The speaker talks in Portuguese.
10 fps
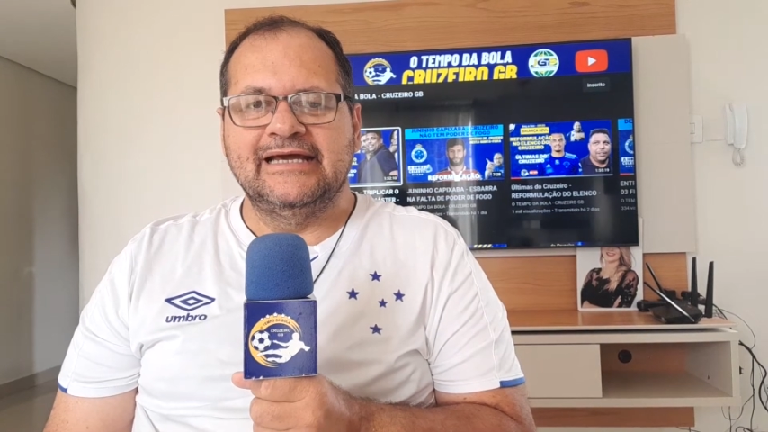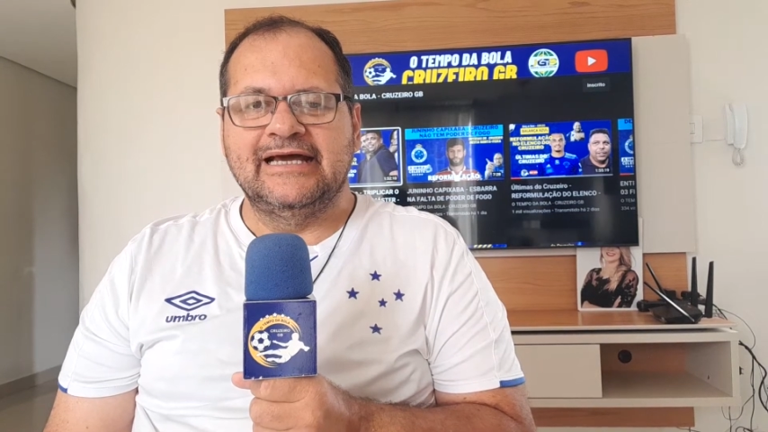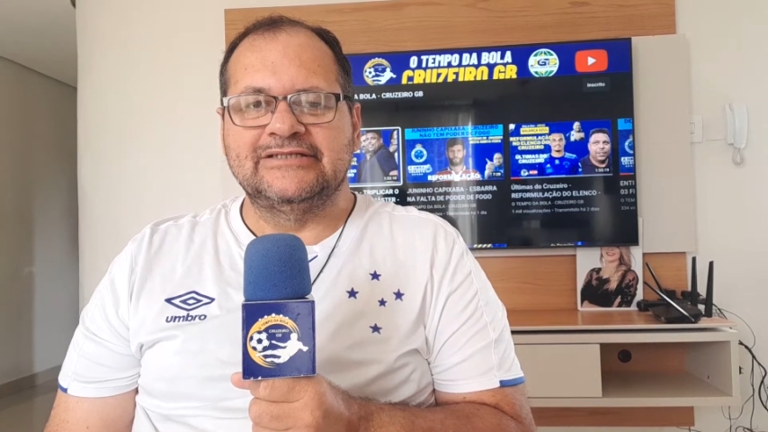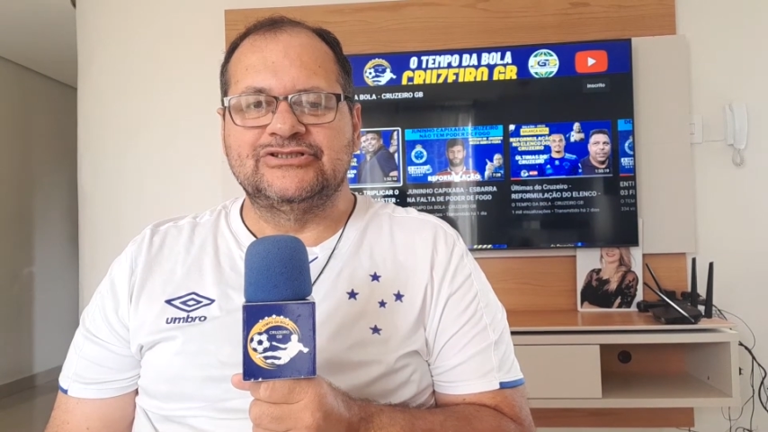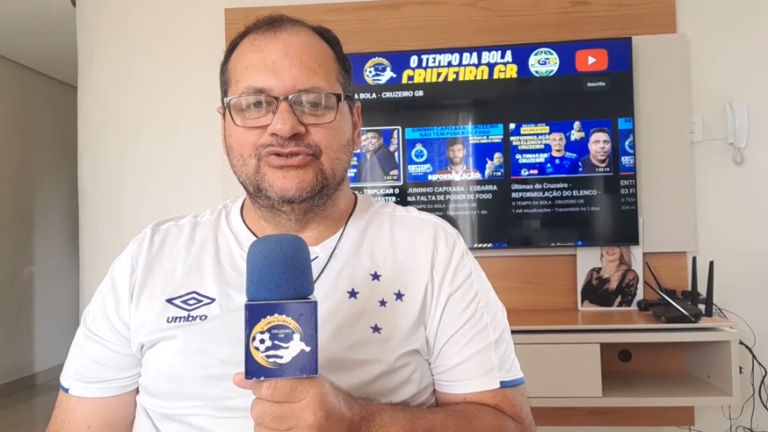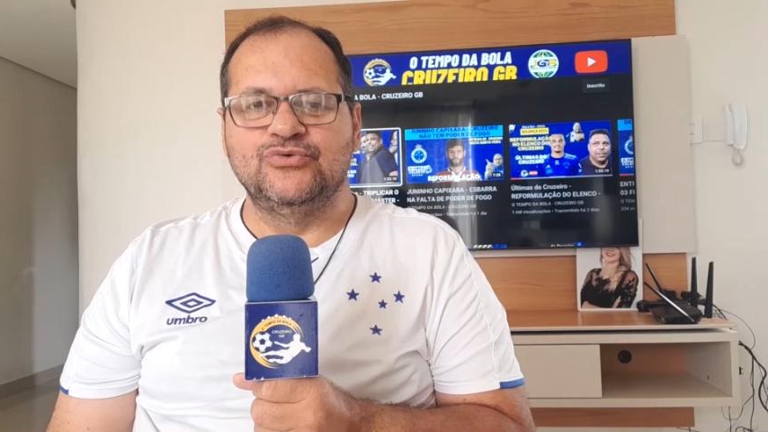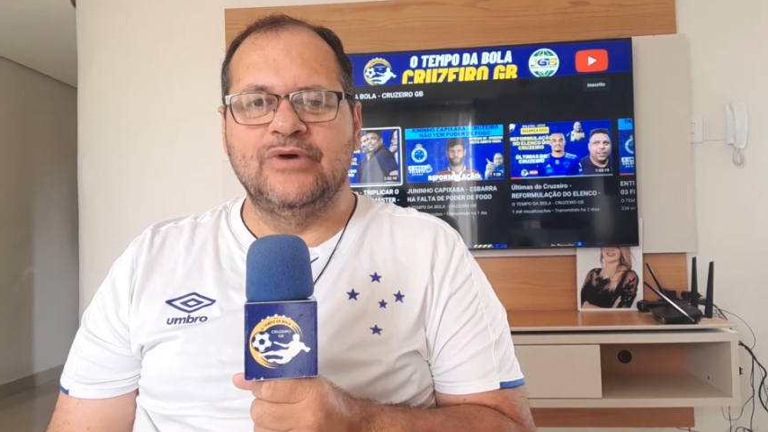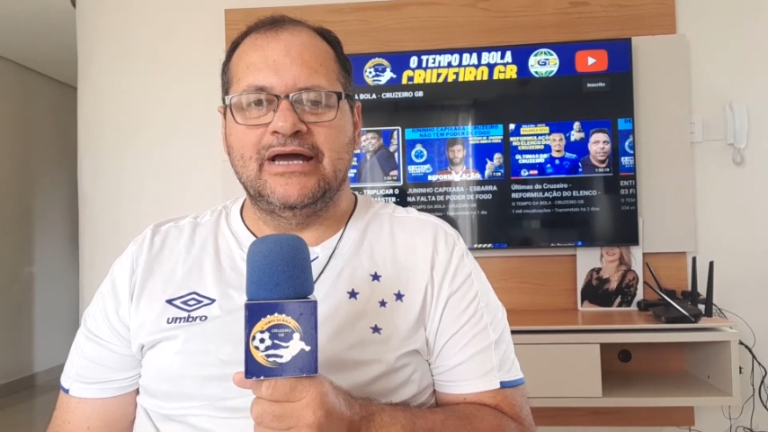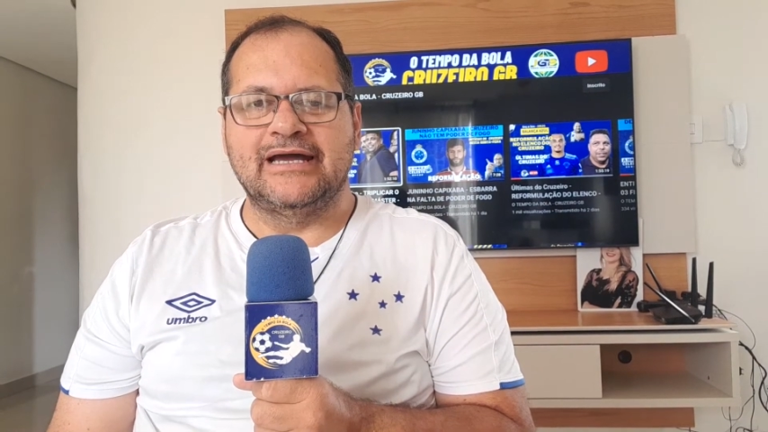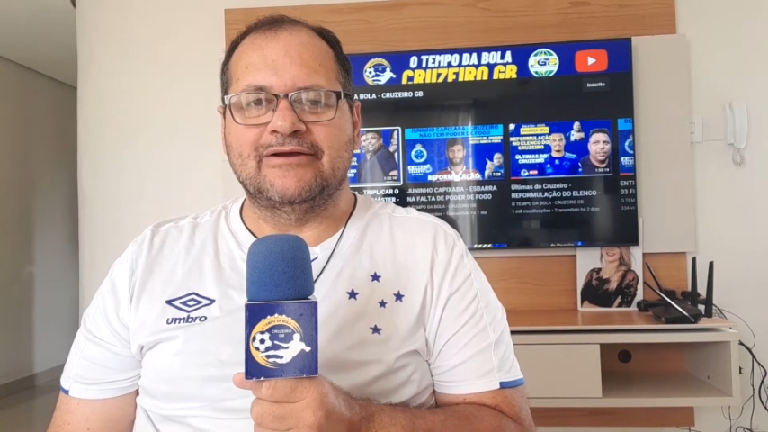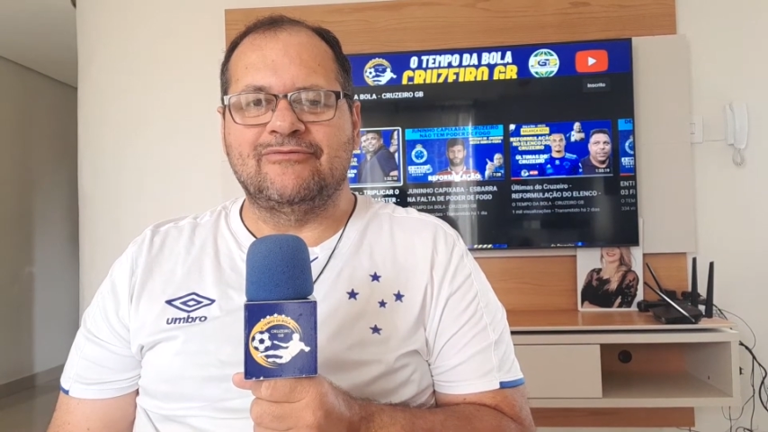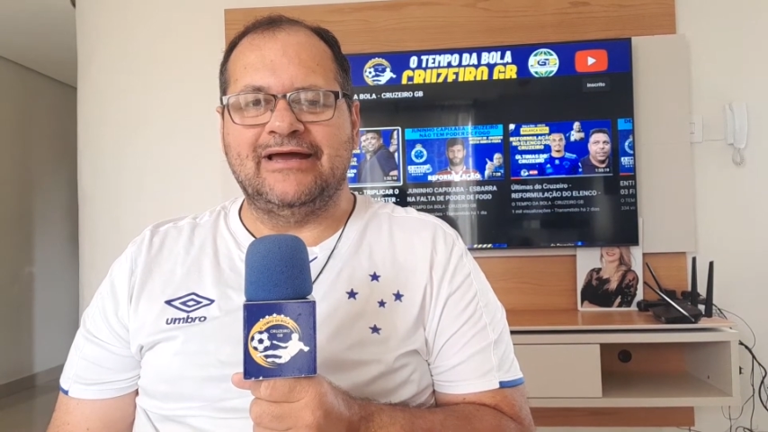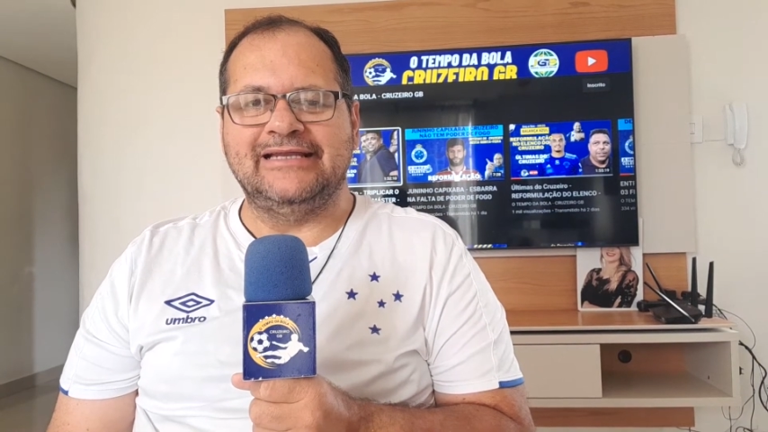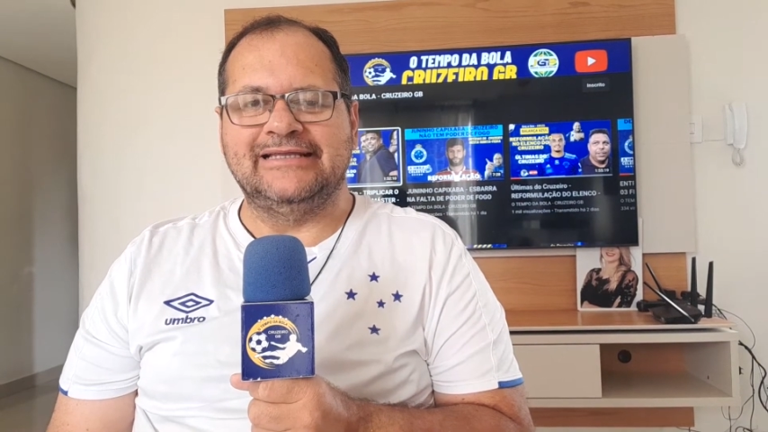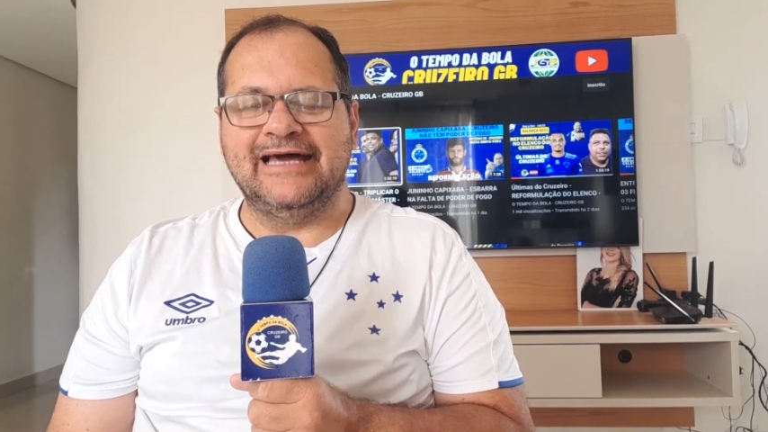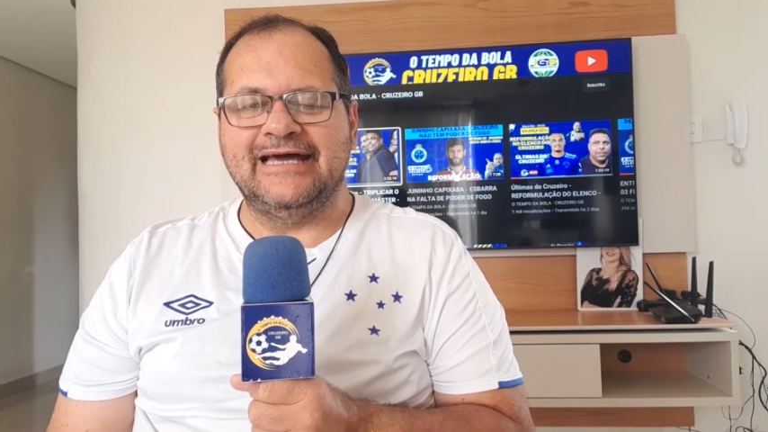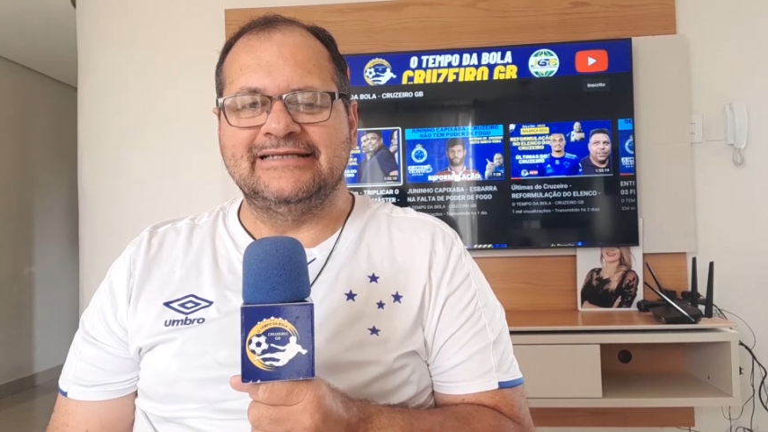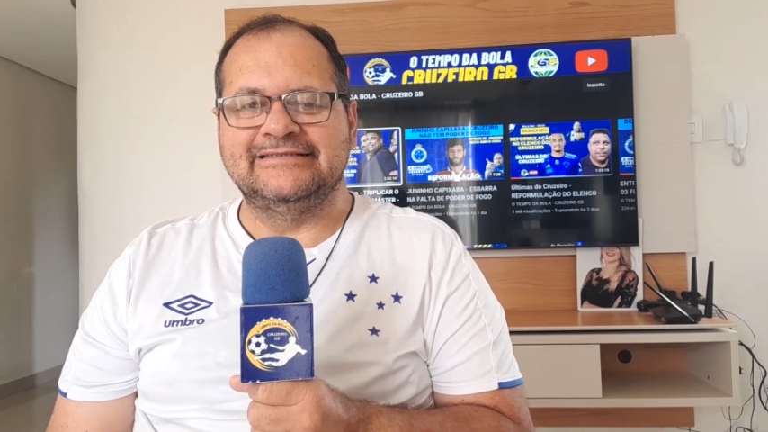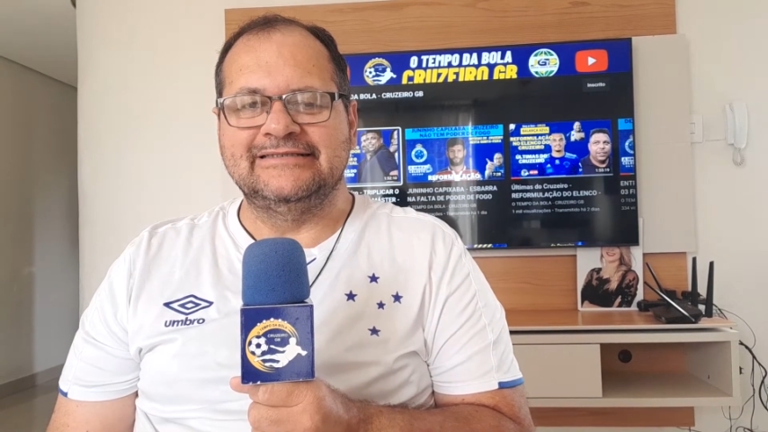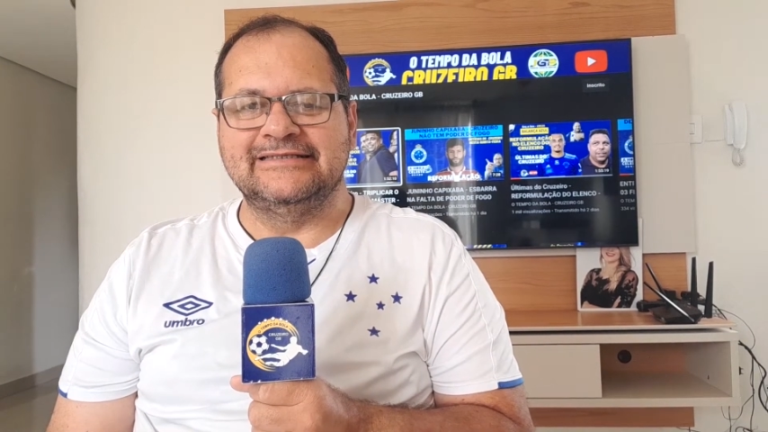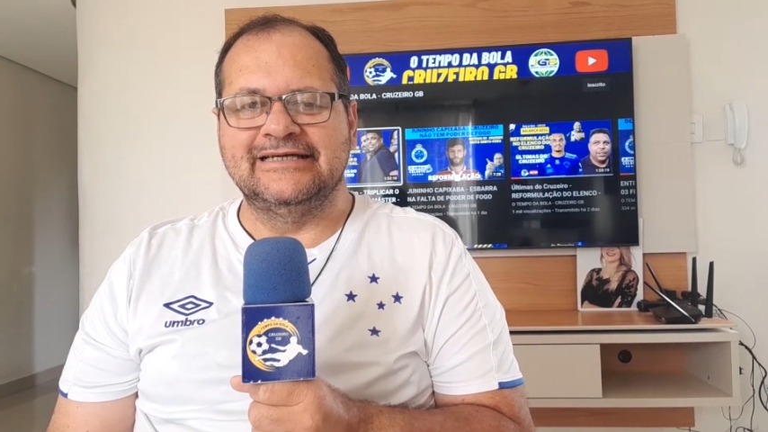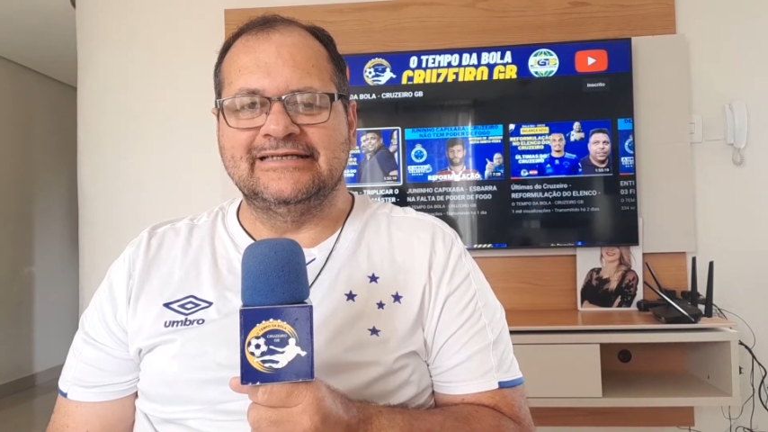a sua qualidade,